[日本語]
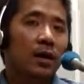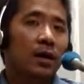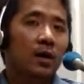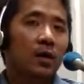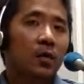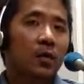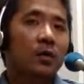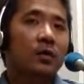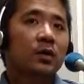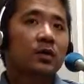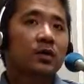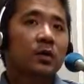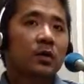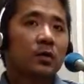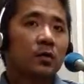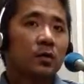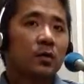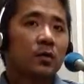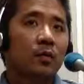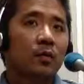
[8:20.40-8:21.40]
多いです
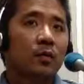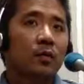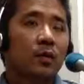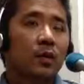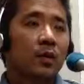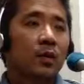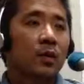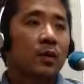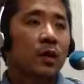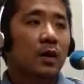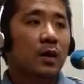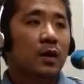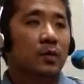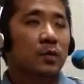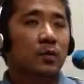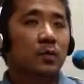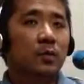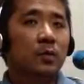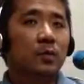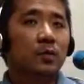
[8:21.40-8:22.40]
けど、結
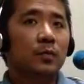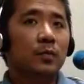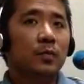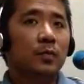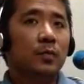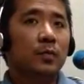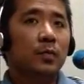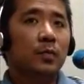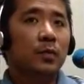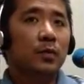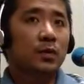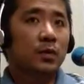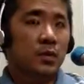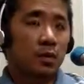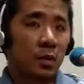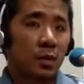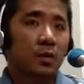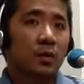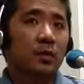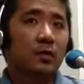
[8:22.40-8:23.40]
構アウトドア派です
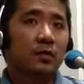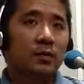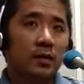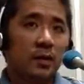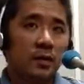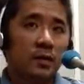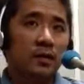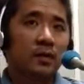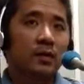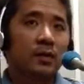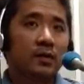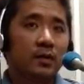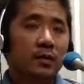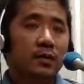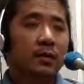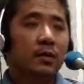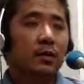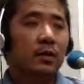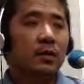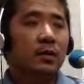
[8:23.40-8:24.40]
もんねそうですね、う
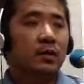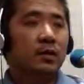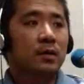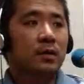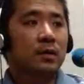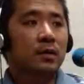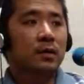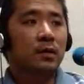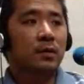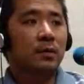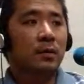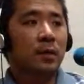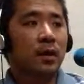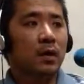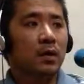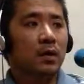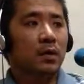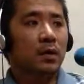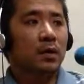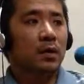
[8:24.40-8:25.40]
んでま
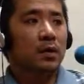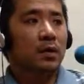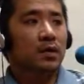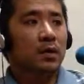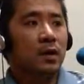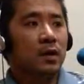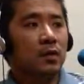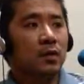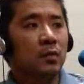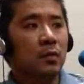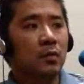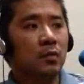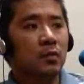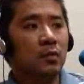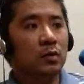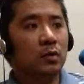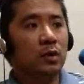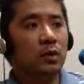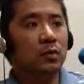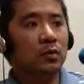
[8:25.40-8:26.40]
あ最近は
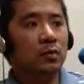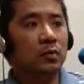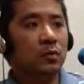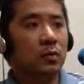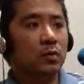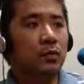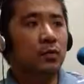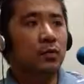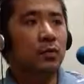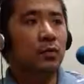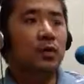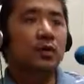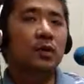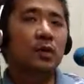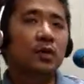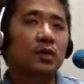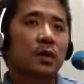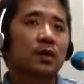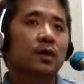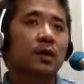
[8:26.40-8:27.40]
本当にあのスポーツ用品
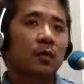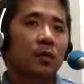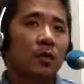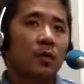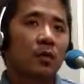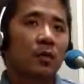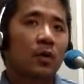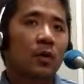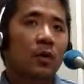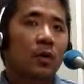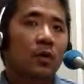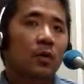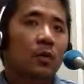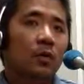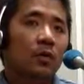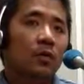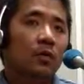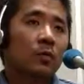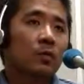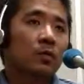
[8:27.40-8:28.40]
店さんでもはい
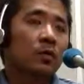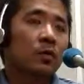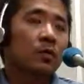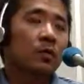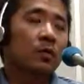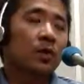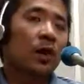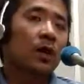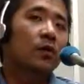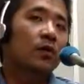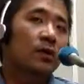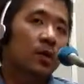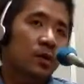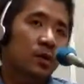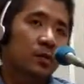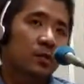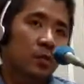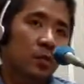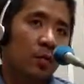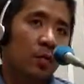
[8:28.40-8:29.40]
子供向けの
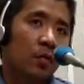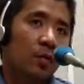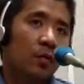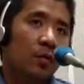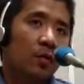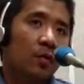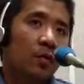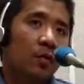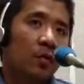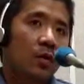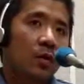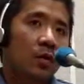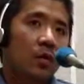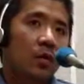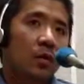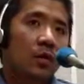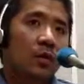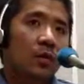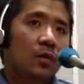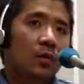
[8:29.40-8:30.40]
ライフジャケット
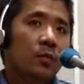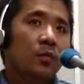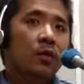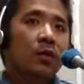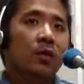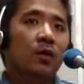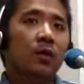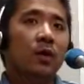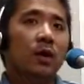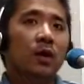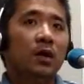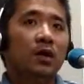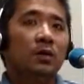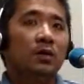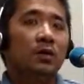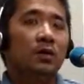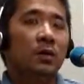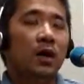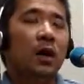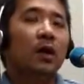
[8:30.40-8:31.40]
も、あ
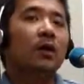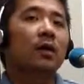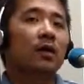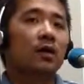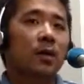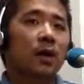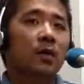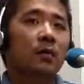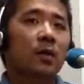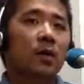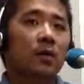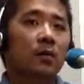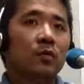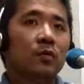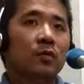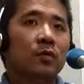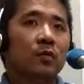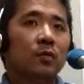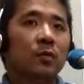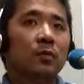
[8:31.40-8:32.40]
の安価で販売
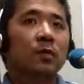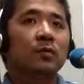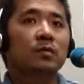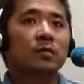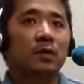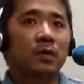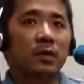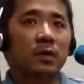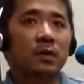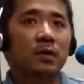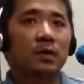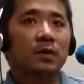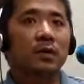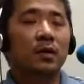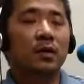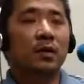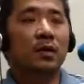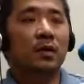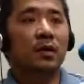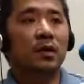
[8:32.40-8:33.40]
をしておりますんでね、う
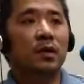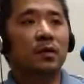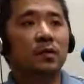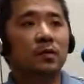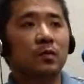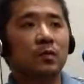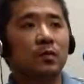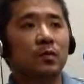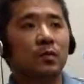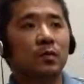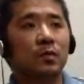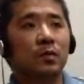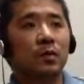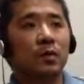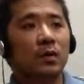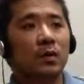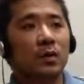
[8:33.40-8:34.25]
んあの